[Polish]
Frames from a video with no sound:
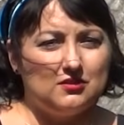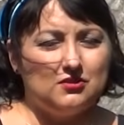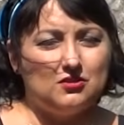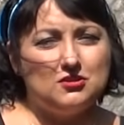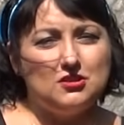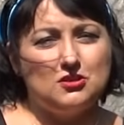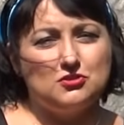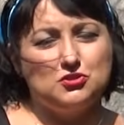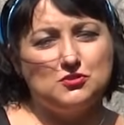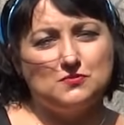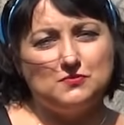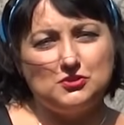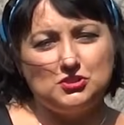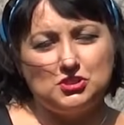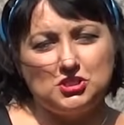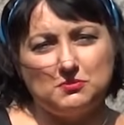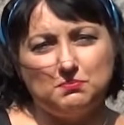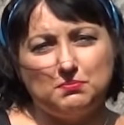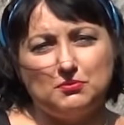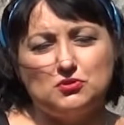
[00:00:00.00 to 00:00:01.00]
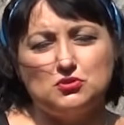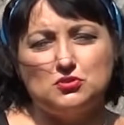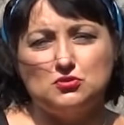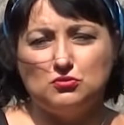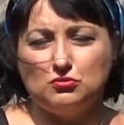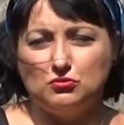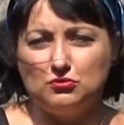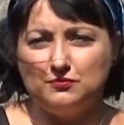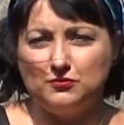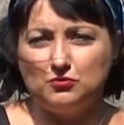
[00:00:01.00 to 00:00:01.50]
no i oczywiście po
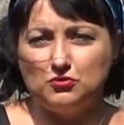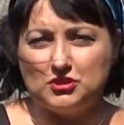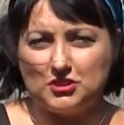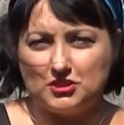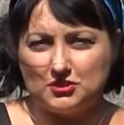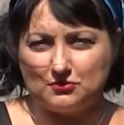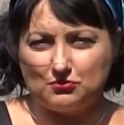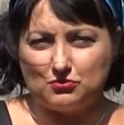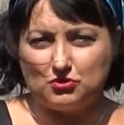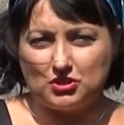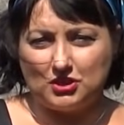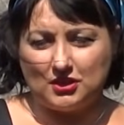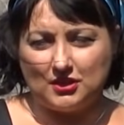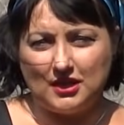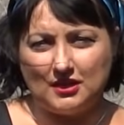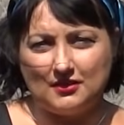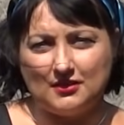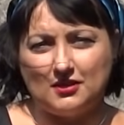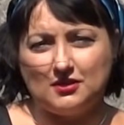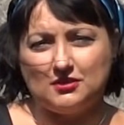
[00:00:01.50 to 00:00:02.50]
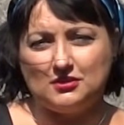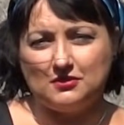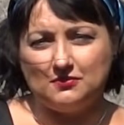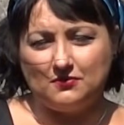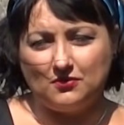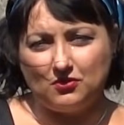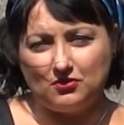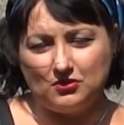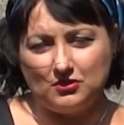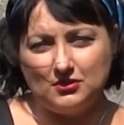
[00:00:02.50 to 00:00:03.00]
123 latach
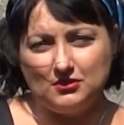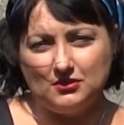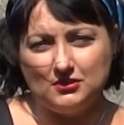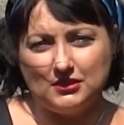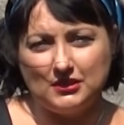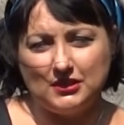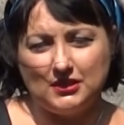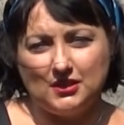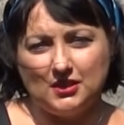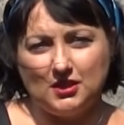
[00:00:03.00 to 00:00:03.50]
niewoli,